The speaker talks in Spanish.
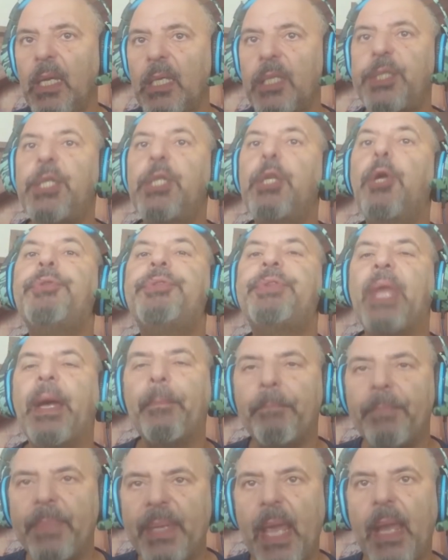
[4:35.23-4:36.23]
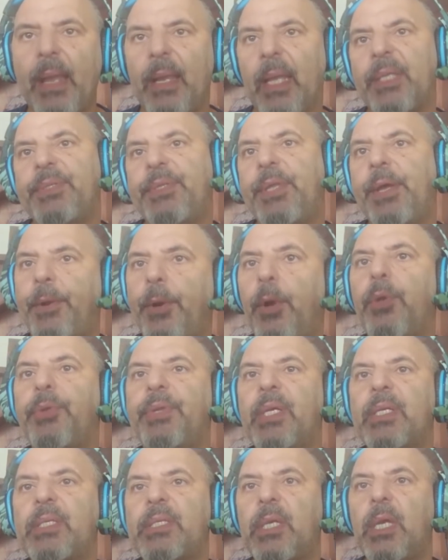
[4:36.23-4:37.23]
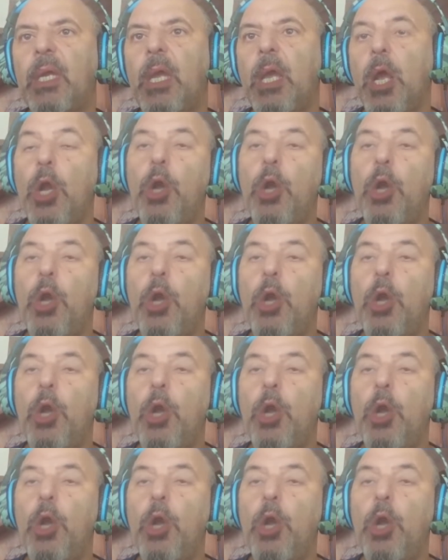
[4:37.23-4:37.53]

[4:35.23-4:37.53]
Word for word: sino también las derrotas.